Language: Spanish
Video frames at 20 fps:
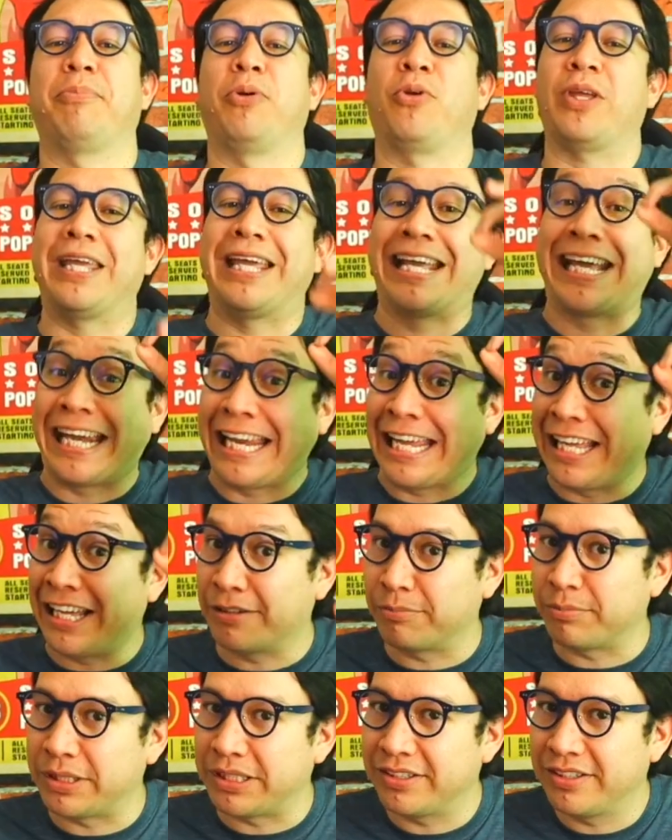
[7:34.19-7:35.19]
porque
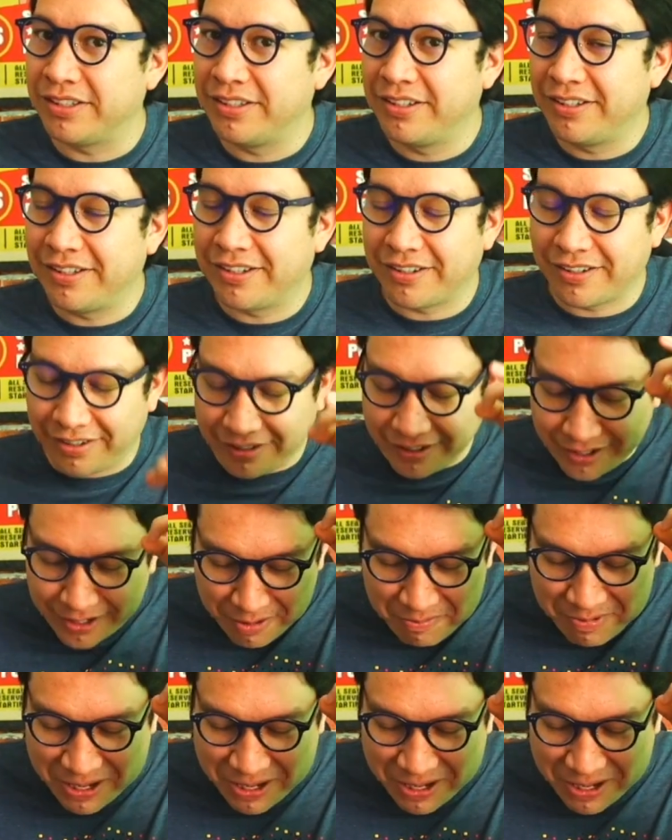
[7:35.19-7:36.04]
créanme, créanme